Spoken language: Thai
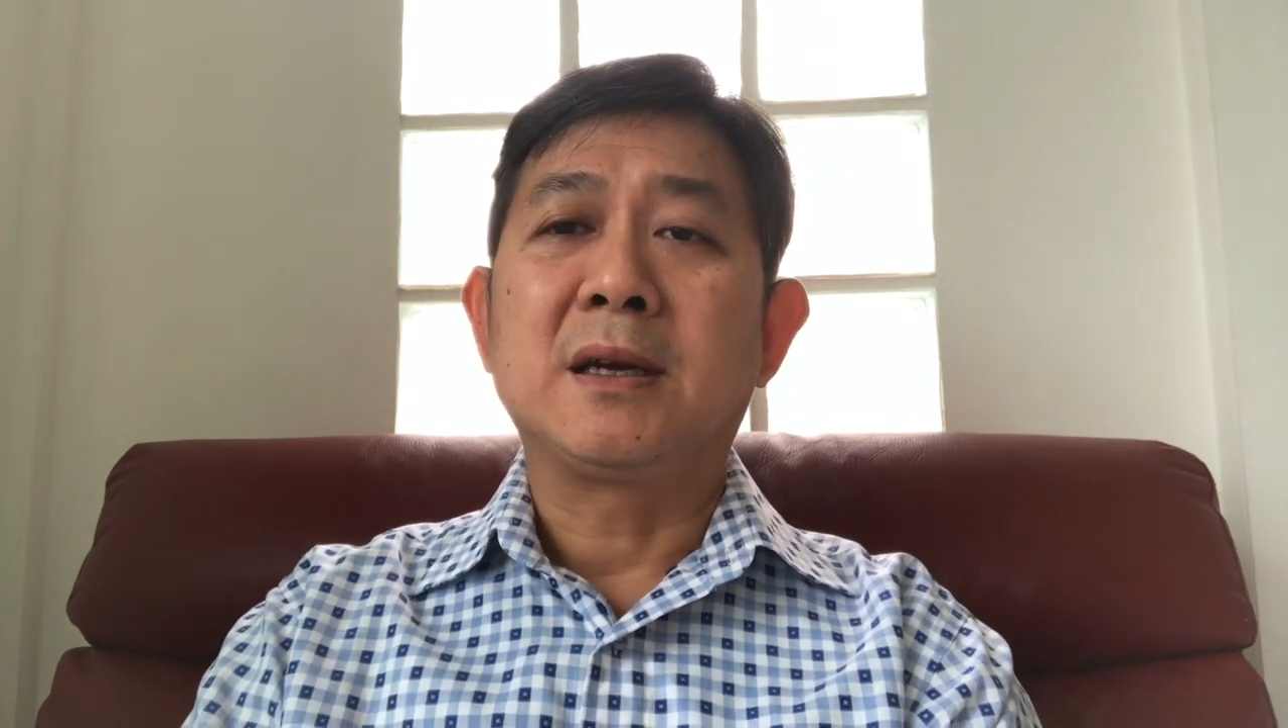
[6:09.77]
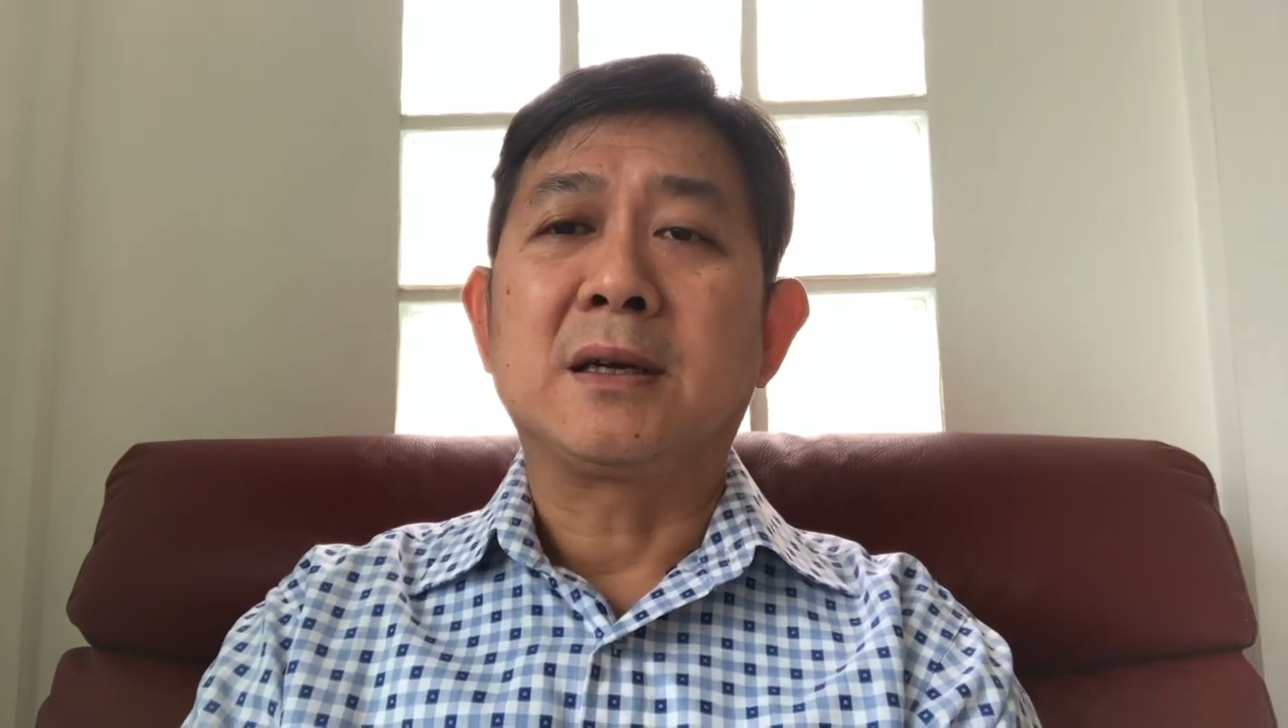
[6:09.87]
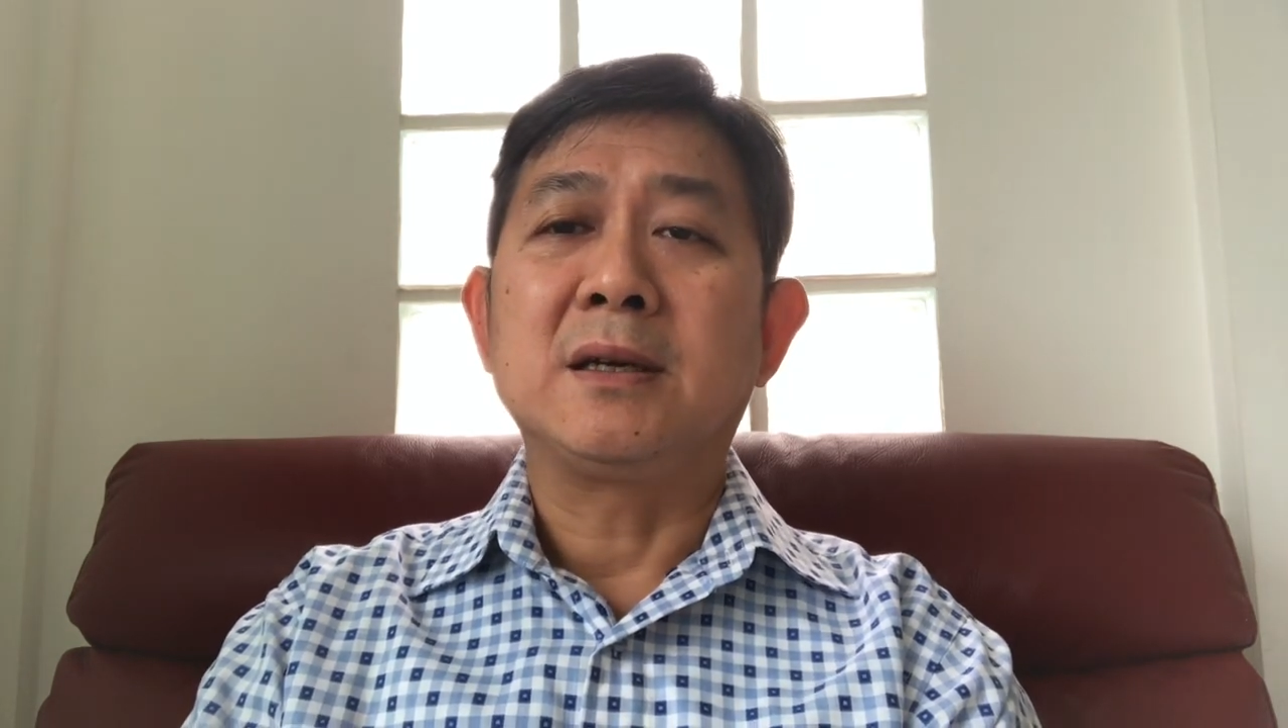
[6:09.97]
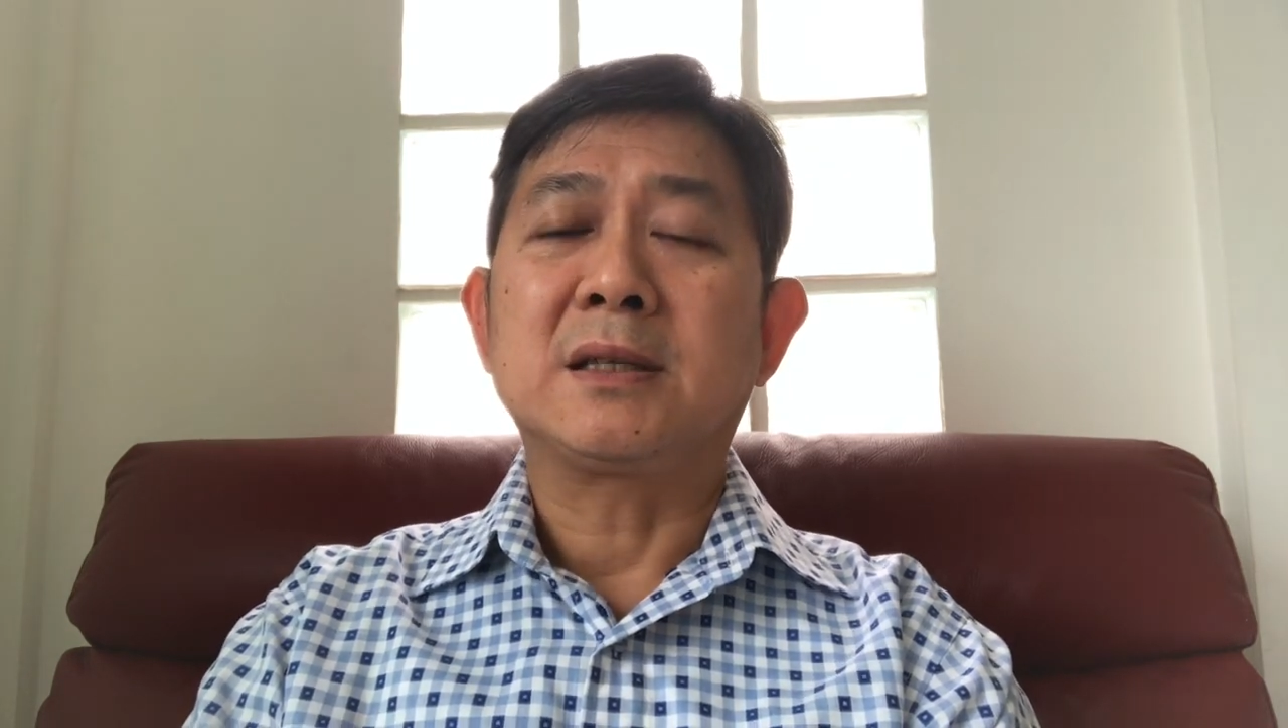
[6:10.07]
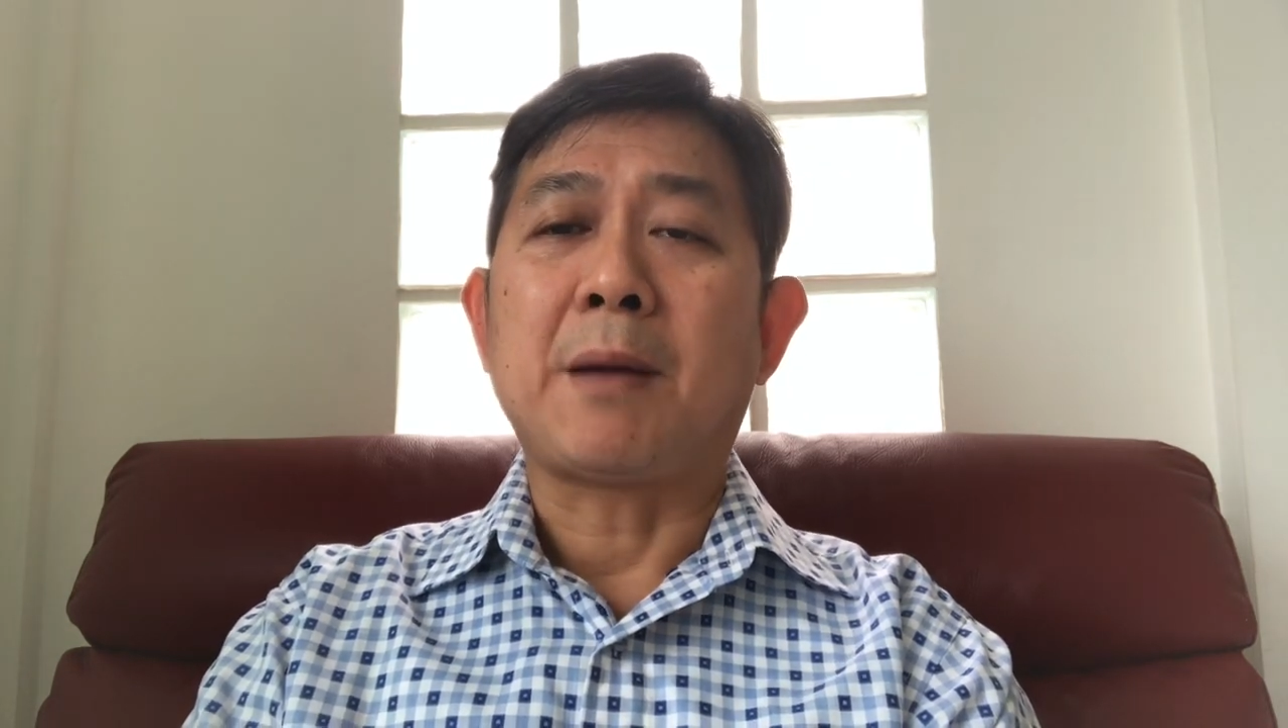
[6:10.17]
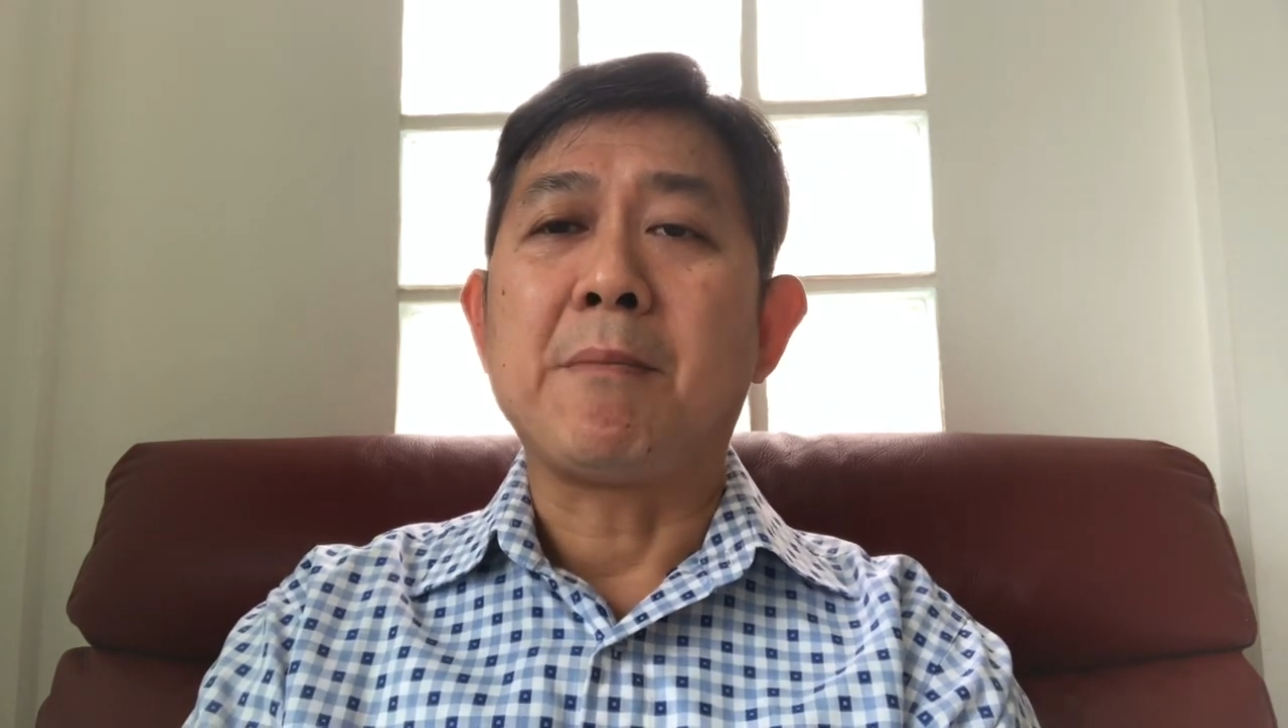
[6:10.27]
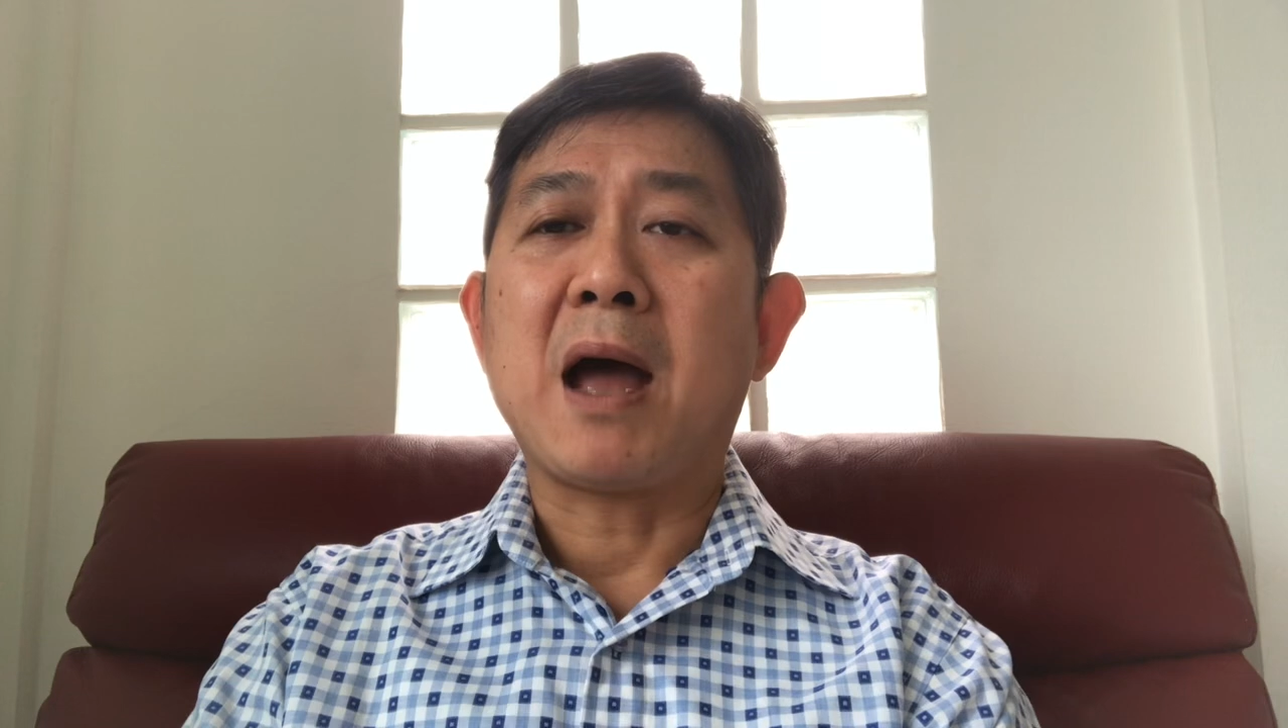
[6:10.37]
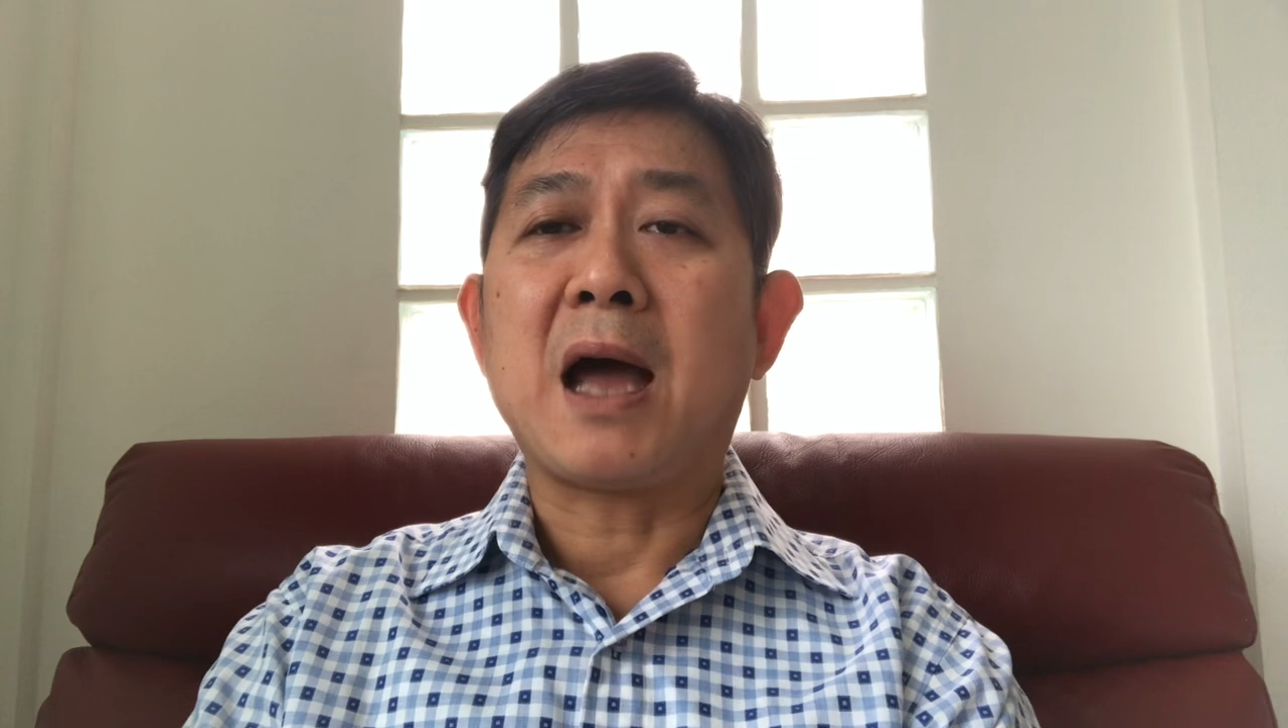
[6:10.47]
คือสัมมา